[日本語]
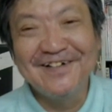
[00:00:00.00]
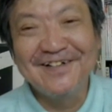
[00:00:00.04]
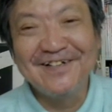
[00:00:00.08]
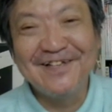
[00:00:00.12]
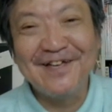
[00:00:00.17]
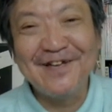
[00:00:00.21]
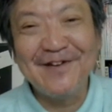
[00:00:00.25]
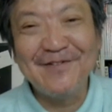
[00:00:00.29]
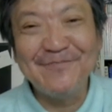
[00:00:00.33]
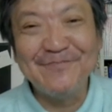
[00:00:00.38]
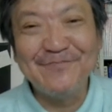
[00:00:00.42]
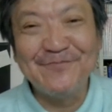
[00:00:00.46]

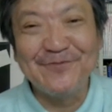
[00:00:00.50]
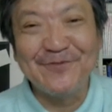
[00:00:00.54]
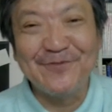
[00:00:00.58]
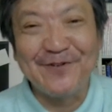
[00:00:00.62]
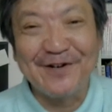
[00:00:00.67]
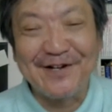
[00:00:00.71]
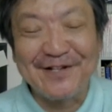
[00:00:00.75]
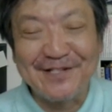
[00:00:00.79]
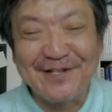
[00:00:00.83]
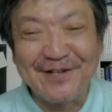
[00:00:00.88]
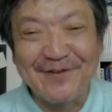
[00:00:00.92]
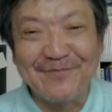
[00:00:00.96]
憲法
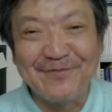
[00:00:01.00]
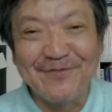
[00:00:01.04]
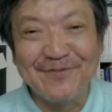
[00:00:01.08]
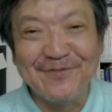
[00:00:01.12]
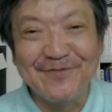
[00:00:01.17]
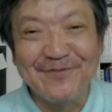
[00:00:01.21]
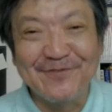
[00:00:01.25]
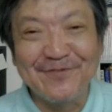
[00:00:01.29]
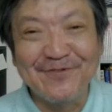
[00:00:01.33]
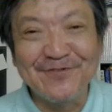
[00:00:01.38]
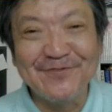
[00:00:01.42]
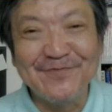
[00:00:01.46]
はね
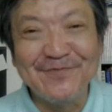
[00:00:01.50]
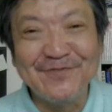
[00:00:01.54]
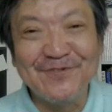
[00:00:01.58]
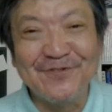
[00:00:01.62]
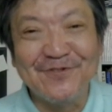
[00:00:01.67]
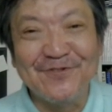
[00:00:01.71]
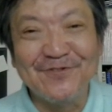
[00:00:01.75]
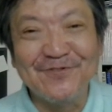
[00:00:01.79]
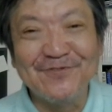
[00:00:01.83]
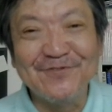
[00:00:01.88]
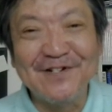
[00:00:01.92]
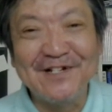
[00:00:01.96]
もう国民
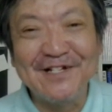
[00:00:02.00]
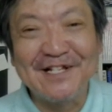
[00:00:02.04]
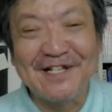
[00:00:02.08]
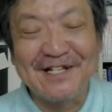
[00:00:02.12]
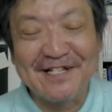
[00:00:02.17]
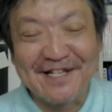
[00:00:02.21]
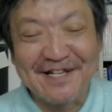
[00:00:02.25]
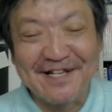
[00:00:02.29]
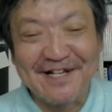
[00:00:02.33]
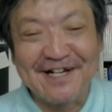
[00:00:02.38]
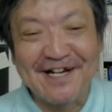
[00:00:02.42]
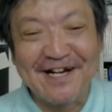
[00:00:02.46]
の6割
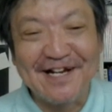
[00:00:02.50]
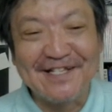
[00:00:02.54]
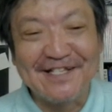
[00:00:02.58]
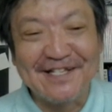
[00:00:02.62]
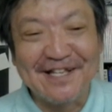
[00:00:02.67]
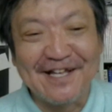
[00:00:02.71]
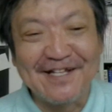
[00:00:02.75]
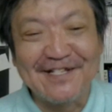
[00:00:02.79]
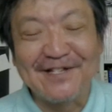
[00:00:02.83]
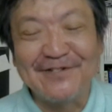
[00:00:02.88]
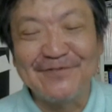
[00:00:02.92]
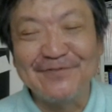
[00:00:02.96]
はね書い
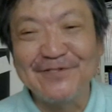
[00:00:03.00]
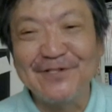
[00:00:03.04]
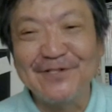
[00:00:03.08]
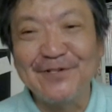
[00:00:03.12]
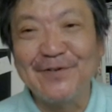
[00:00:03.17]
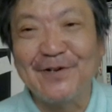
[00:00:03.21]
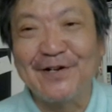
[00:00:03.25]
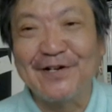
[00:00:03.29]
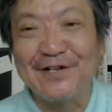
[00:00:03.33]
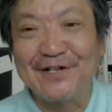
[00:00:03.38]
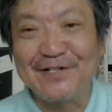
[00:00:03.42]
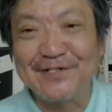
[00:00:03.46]
てええって言うて
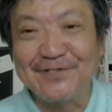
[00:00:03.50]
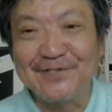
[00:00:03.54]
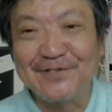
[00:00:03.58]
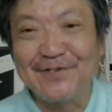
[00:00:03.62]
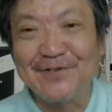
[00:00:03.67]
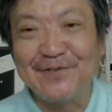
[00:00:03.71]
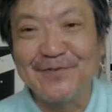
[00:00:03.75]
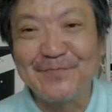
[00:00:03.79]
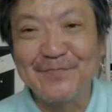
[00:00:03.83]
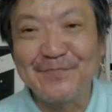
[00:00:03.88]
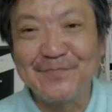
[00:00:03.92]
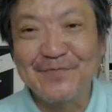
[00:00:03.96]
るわけですよ